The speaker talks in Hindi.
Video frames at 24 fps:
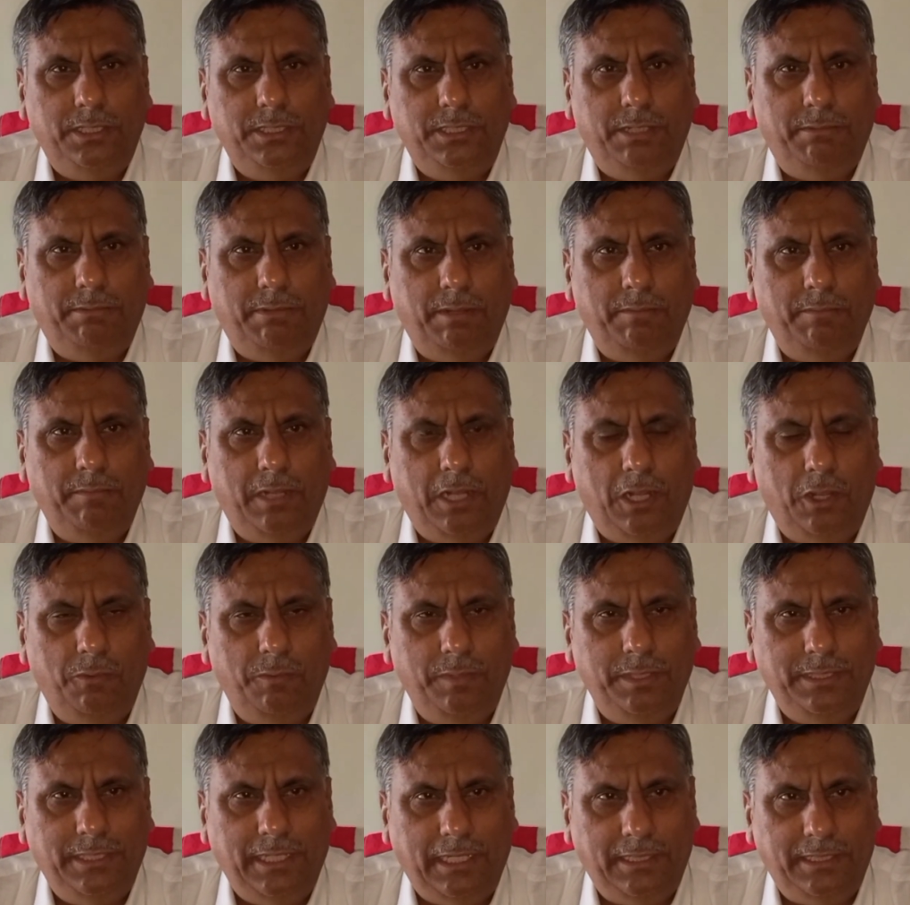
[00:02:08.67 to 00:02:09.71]
जब हम गांव
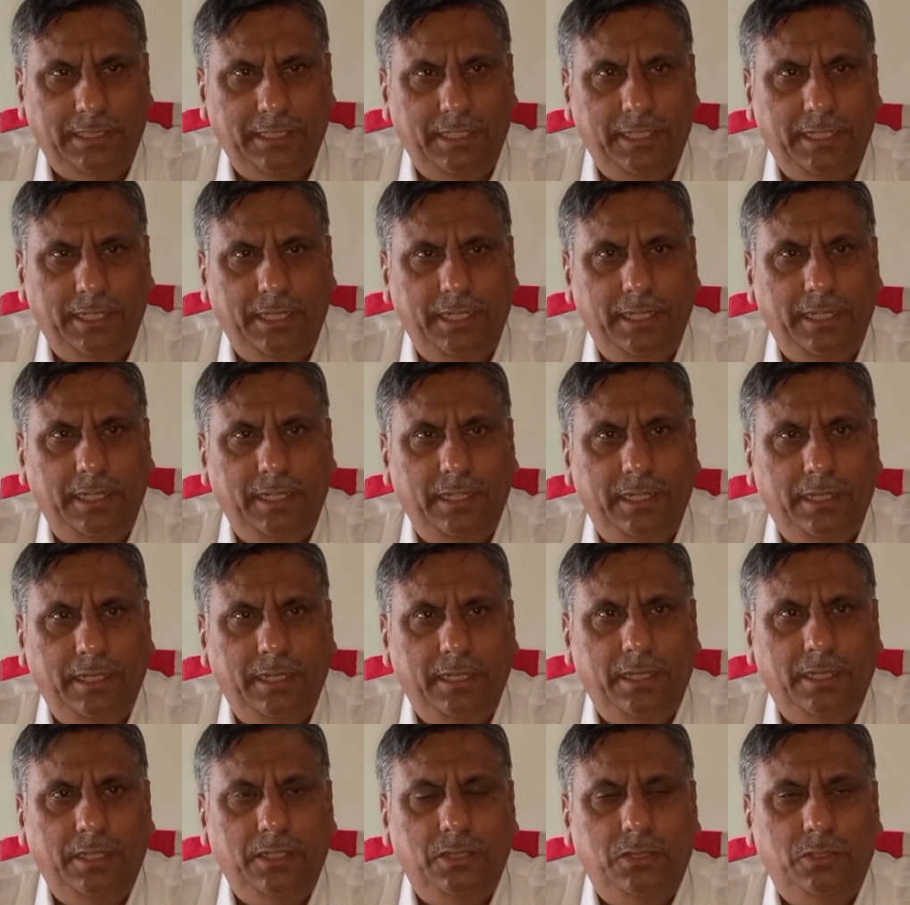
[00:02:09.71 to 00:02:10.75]
में जाते हैं
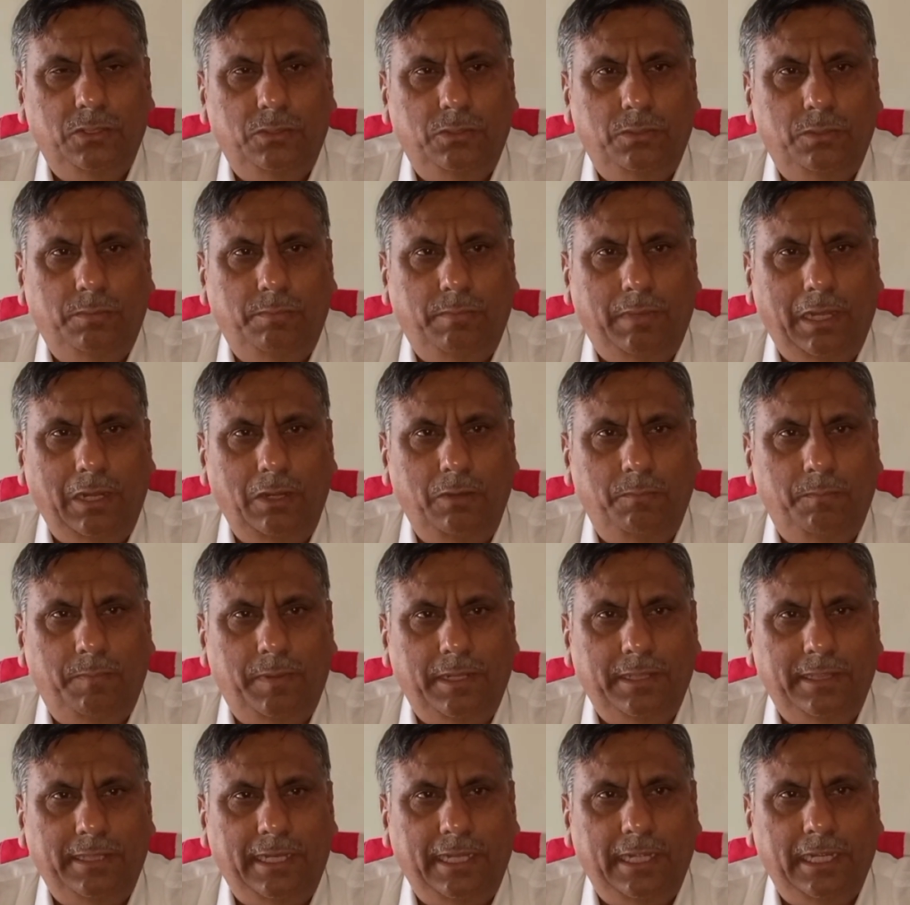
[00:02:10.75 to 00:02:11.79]
तो मालूम
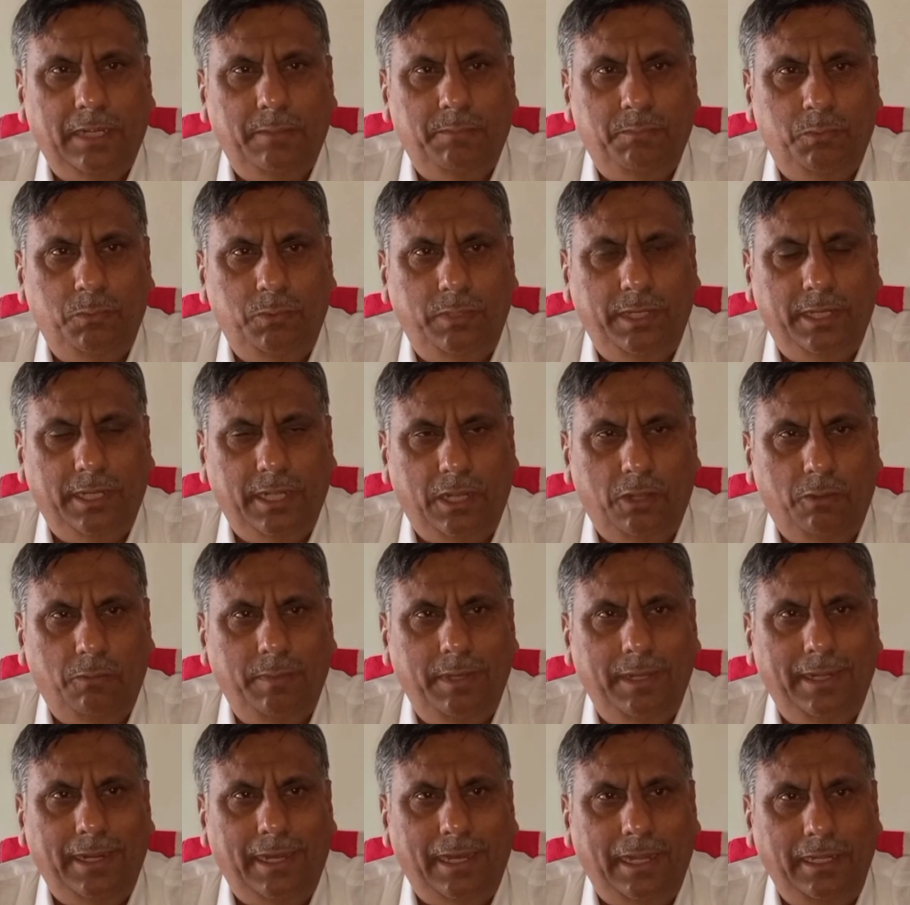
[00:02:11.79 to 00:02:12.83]
पड़ता है कि पूरे गांव
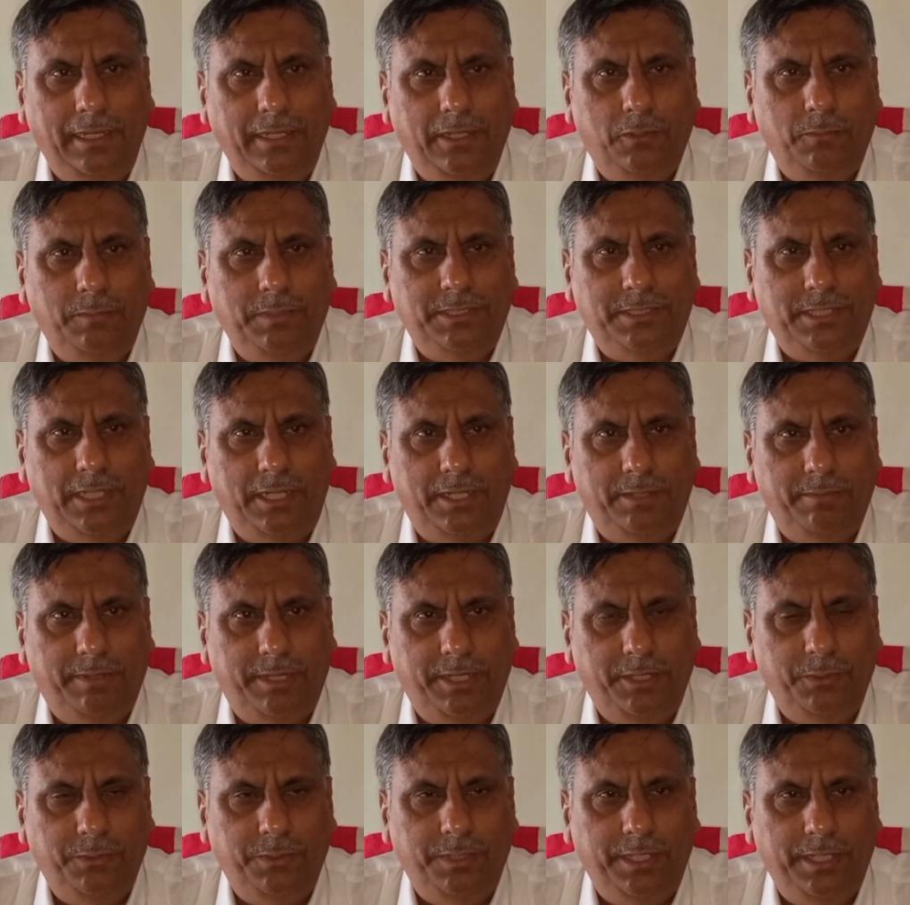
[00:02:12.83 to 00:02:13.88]
में नालियों में सिल्ट
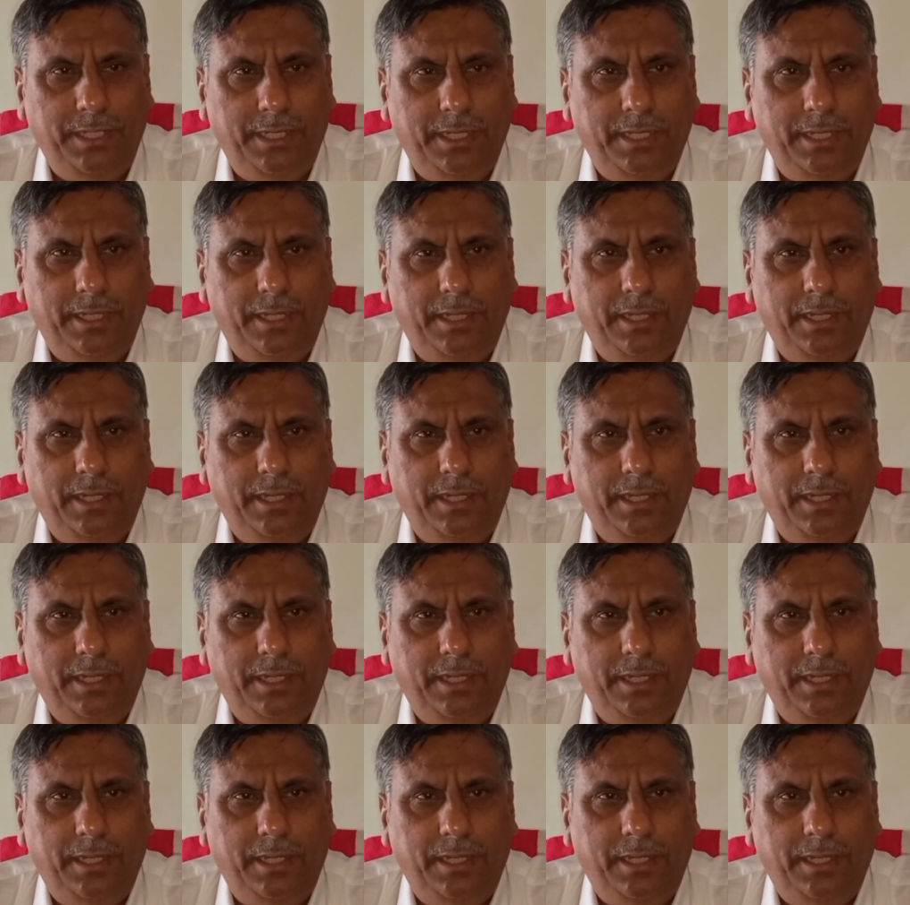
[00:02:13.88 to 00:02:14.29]
भरी हुई है